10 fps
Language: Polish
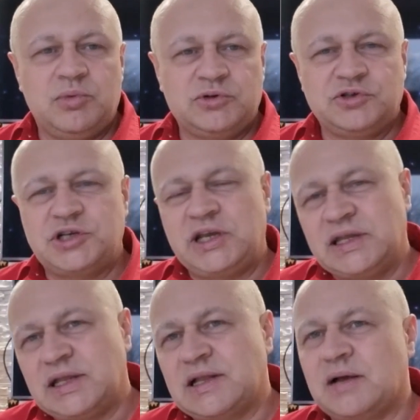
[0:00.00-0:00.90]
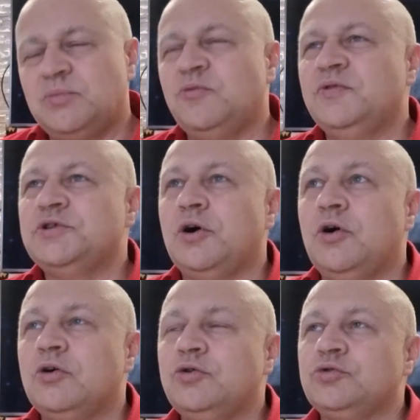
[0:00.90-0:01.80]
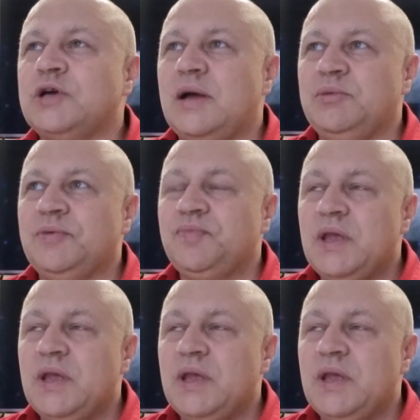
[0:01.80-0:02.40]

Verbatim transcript: bo to się nie da tak mówić o ogródkami.